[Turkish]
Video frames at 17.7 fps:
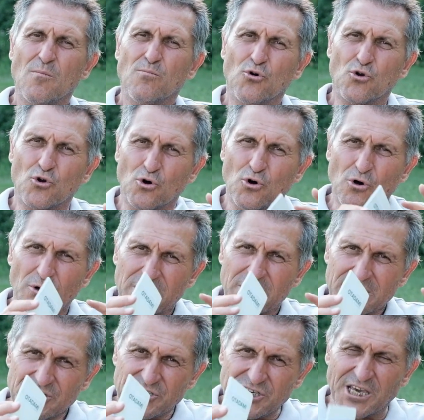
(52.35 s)
bunu
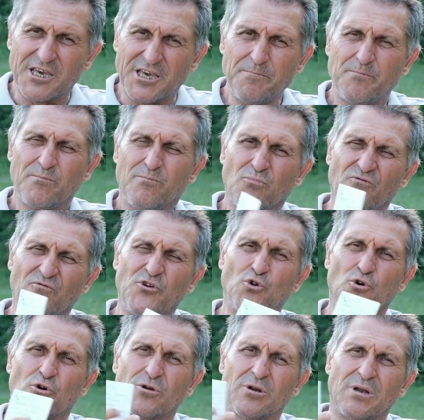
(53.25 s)
çekip bu
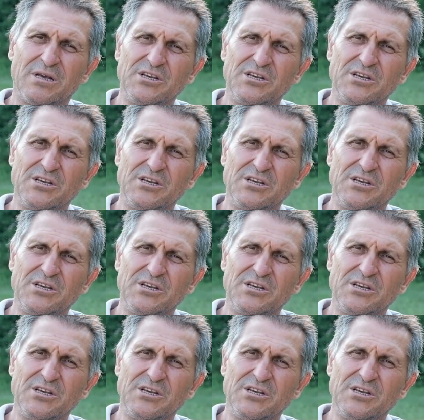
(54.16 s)
videonun